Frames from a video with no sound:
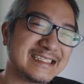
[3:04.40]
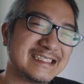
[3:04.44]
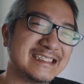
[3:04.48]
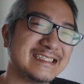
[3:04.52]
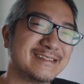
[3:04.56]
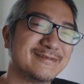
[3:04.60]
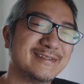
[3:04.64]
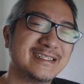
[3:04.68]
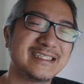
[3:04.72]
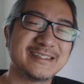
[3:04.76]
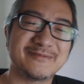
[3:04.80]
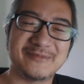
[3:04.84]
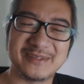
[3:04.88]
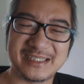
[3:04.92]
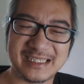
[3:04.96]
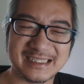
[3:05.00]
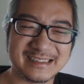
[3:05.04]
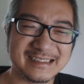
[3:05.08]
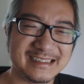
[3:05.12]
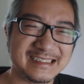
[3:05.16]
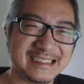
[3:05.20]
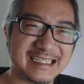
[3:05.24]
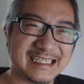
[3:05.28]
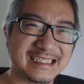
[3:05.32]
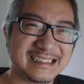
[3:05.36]
释为什么这样
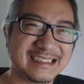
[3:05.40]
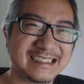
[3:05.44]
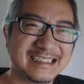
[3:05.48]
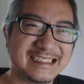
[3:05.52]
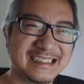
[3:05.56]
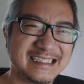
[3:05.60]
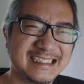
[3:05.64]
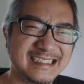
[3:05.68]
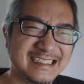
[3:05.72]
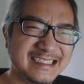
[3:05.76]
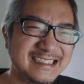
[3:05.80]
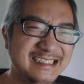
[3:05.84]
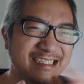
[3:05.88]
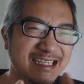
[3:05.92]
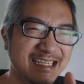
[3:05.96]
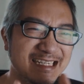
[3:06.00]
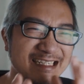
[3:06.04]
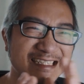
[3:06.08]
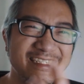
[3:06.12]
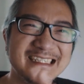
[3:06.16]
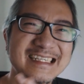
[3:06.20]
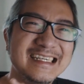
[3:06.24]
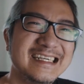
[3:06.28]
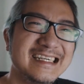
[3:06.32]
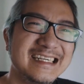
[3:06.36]
子讲。之
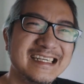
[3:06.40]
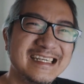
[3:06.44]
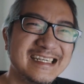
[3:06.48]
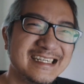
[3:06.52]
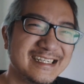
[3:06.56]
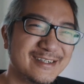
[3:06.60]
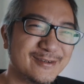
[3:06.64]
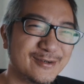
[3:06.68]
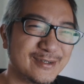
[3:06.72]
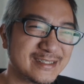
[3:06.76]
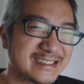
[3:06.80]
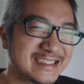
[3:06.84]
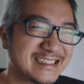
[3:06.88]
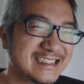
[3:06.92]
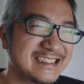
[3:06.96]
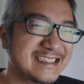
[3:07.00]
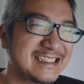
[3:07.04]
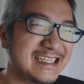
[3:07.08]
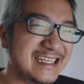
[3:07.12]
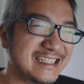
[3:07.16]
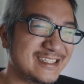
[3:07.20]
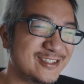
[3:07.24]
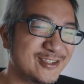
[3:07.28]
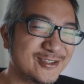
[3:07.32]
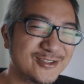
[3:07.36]
前我之
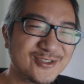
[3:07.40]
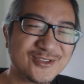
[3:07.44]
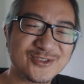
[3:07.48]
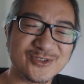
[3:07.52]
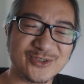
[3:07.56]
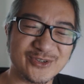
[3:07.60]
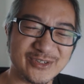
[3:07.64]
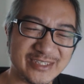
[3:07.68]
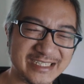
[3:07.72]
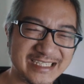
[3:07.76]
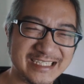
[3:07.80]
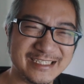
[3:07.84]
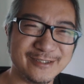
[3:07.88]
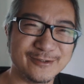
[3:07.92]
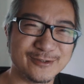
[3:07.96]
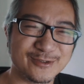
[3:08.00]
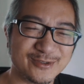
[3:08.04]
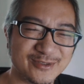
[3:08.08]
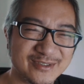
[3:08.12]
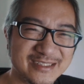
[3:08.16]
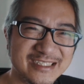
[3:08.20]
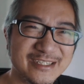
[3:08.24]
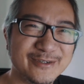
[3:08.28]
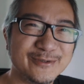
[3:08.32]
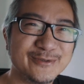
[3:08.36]
前用索尼也有这
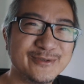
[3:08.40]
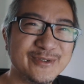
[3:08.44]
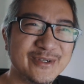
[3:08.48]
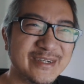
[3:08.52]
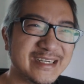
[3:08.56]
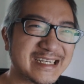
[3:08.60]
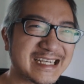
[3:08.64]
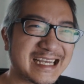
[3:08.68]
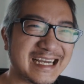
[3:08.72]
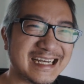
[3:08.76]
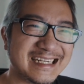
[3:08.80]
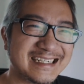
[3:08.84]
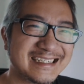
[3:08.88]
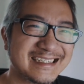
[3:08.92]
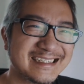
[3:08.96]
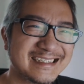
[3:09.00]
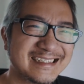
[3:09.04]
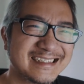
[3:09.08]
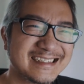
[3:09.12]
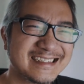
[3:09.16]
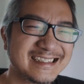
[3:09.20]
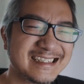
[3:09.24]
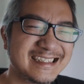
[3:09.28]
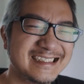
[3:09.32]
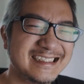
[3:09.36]
种优越感，
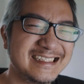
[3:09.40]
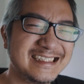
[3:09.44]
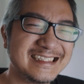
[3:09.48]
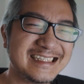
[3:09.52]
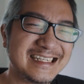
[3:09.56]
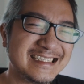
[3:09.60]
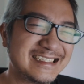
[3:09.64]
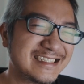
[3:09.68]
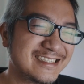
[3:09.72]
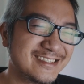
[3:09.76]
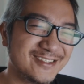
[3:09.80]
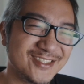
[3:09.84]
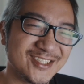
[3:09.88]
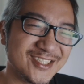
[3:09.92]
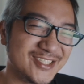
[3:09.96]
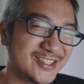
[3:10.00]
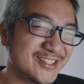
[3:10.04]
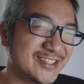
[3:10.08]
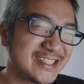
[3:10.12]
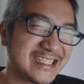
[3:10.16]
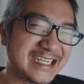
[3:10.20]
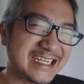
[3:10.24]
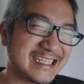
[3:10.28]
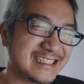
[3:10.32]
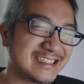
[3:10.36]
但现在这种优
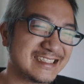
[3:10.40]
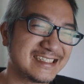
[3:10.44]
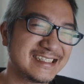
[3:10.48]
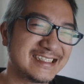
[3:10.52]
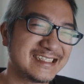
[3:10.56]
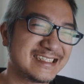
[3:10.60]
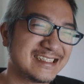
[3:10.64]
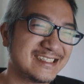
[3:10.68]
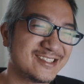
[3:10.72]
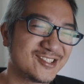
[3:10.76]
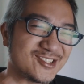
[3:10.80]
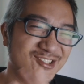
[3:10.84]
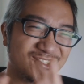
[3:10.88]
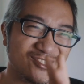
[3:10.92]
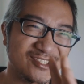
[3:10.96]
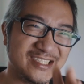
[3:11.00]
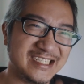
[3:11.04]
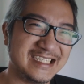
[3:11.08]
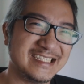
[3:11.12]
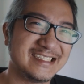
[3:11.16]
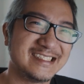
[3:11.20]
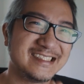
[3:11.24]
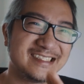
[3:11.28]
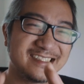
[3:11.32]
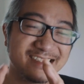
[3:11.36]
越感，索
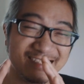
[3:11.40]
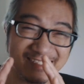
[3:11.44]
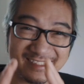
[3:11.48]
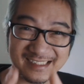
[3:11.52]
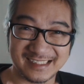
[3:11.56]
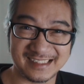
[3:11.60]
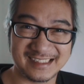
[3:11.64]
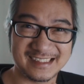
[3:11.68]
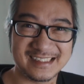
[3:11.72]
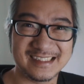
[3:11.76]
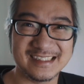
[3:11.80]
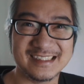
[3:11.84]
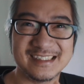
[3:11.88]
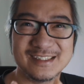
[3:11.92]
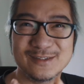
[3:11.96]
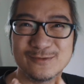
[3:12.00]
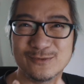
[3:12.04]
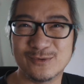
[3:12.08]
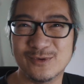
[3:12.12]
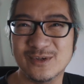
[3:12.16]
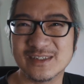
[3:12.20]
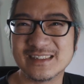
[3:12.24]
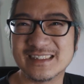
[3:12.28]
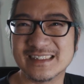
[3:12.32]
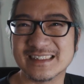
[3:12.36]
尼只是
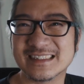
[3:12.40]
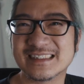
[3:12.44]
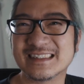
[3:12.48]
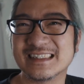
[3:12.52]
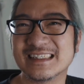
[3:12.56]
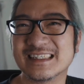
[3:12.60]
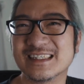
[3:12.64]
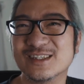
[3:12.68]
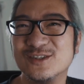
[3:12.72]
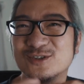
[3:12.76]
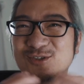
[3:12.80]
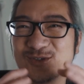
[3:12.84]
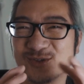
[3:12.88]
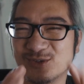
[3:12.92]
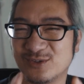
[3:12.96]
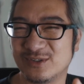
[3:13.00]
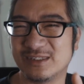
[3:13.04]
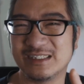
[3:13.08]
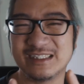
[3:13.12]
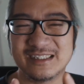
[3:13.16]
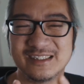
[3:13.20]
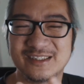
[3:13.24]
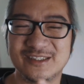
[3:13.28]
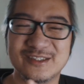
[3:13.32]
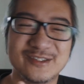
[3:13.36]
我只是一个索
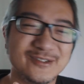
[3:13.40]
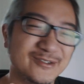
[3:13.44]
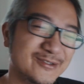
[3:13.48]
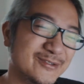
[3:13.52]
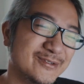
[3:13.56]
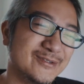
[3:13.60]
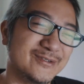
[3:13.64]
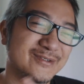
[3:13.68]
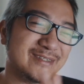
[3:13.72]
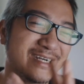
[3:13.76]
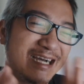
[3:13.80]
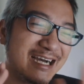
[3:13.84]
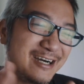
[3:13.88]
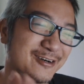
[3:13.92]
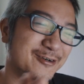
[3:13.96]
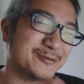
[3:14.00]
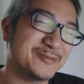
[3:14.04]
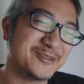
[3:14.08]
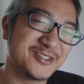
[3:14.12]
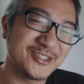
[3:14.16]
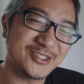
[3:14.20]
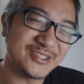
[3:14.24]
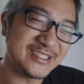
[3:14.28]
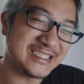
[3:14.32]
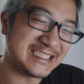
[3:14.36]
尼的用户。好，我
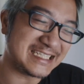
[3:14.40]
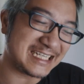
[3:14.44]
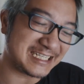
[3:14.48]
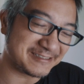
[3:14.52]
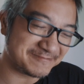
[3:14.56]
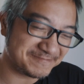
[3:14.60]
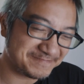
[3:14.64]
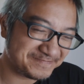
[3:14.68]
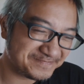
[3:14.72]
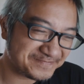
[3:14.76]
们继续讲。